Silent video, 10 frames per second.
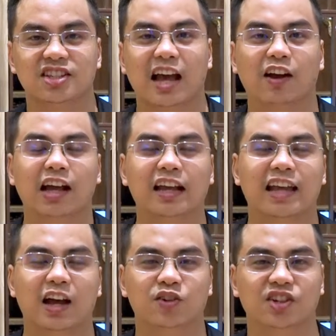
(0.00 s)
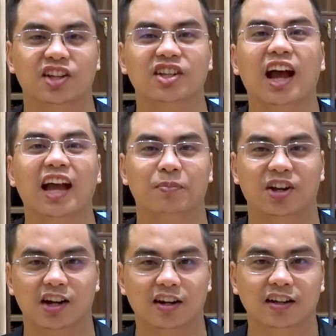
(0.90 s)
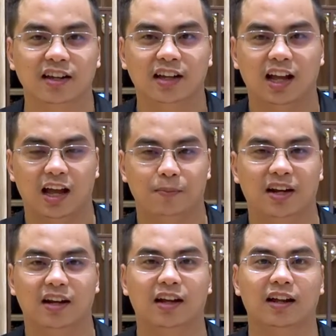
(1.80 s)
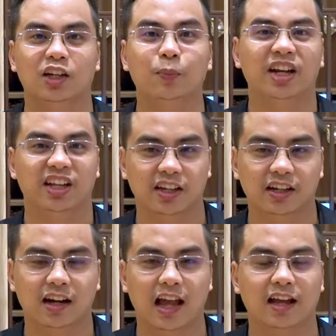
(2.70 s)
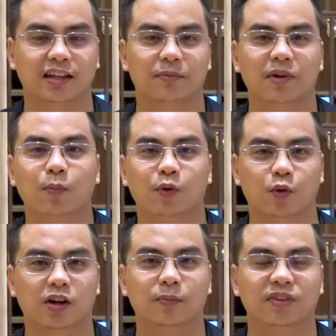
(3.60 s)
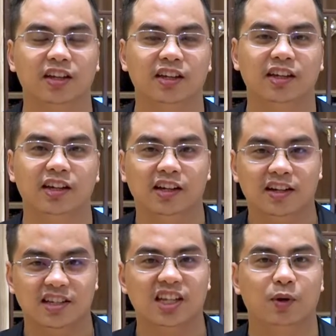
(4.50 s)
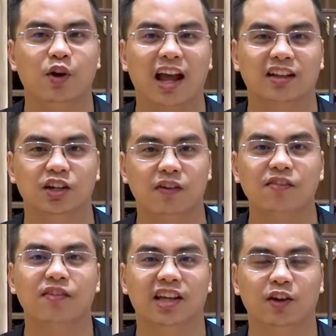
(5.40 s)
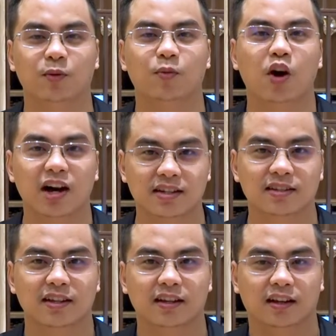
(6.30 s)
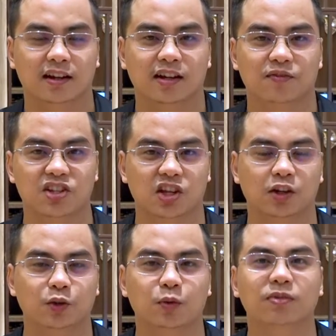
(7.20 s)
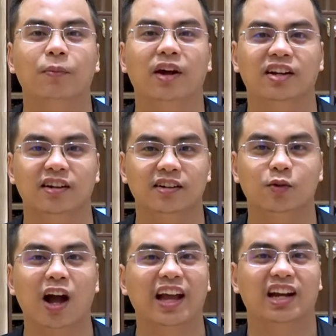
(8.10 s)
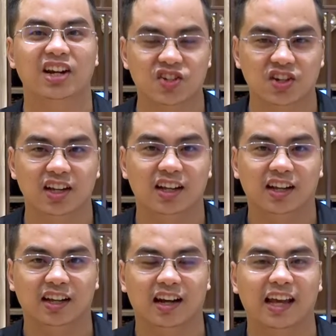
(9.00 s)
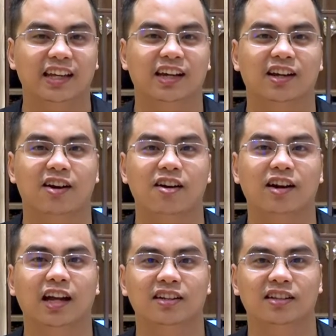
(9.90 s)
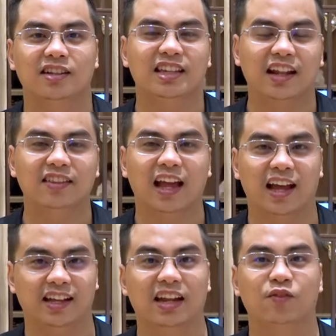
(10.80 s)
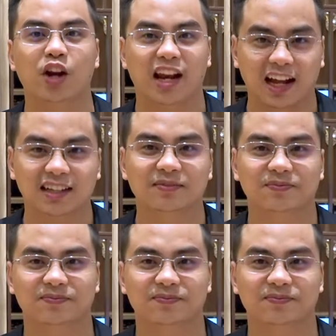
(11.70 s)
Xin chào các khán giả của Trường Doanh Nhân HBR. Mình là Lưu Minh Hiển, là giám đốc của công ty trách nhiệm hữu hạn tư vấn và giáo dục WISE, đơn vị sở hữu trung tâm Anh ngữ WISE English. Hiện nay có các chi nhánh tại thành phố Đà Nẵng.